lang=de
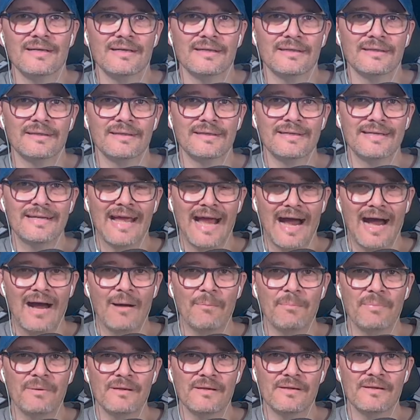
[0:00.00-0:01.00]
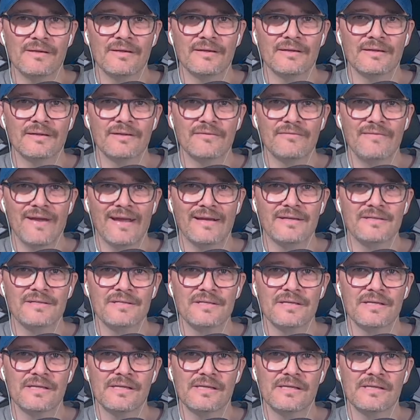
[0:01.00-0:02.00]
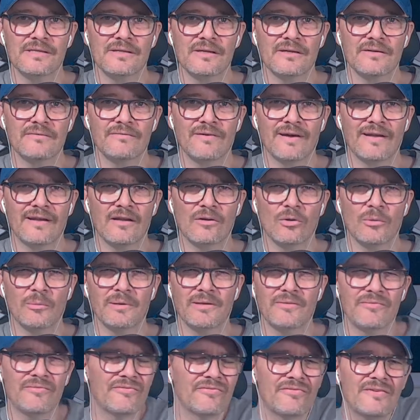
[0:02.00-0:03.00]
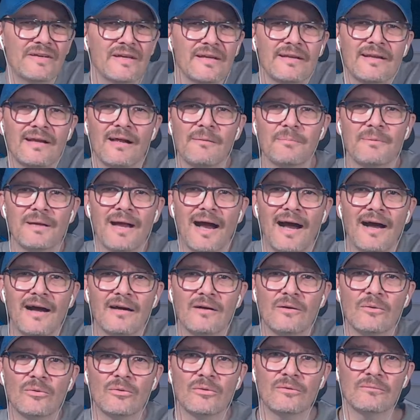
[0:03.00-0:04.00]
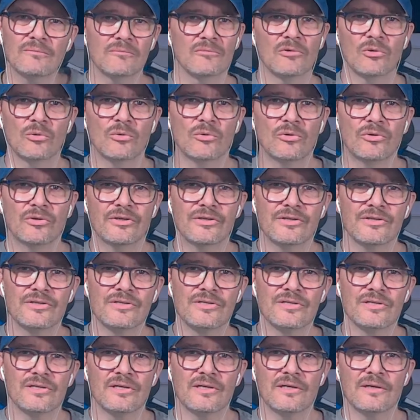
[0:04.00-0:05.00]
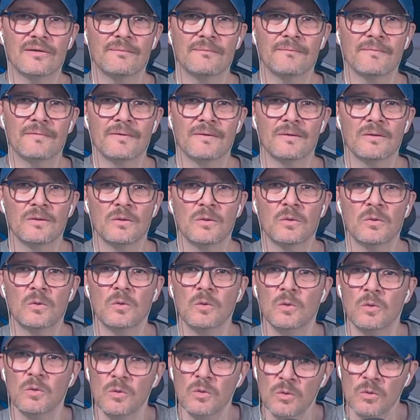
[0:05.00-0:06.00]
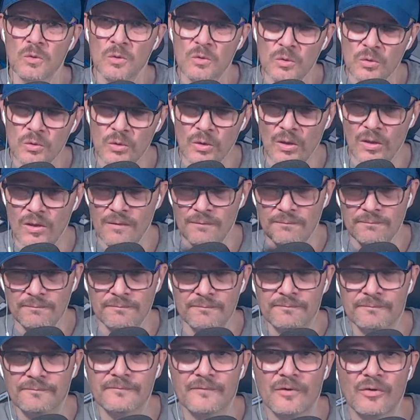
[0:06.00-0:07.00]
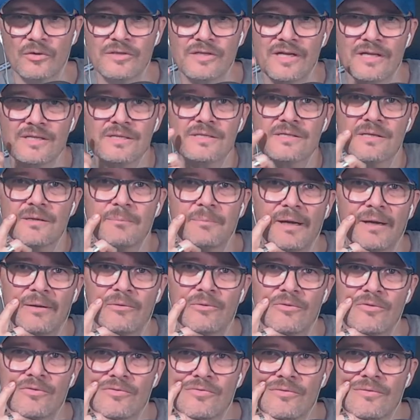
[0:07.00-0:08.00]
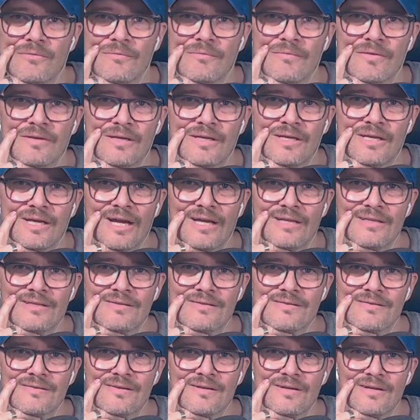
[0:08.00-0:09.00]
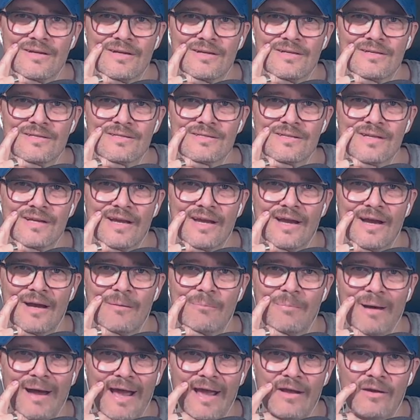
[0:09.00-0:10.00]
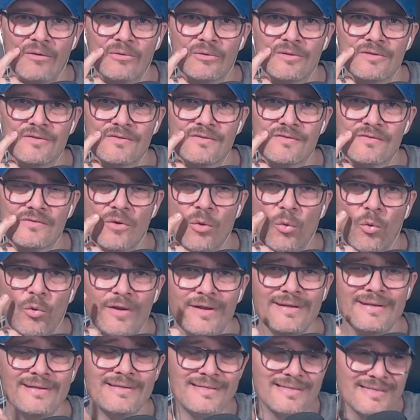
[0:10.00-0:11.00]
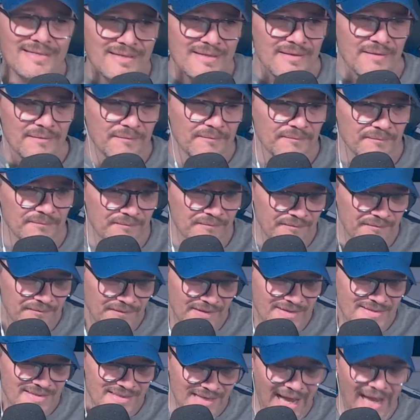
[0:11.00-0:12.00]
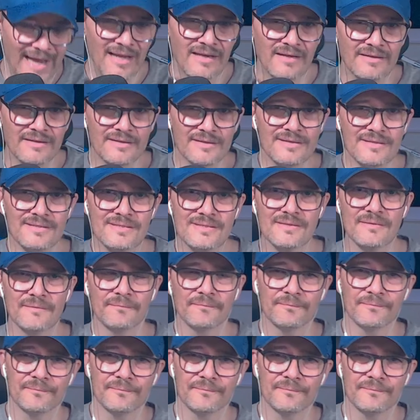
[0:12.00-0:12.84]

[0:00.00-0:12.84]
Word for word: äh, Neapel äh, gewechselt, äh, war da, glaube ich, viereinhalb Jahre und äh, ja, und jetzt ist er bei uns. Jetzt ist er bei uns. Und das Geile ist,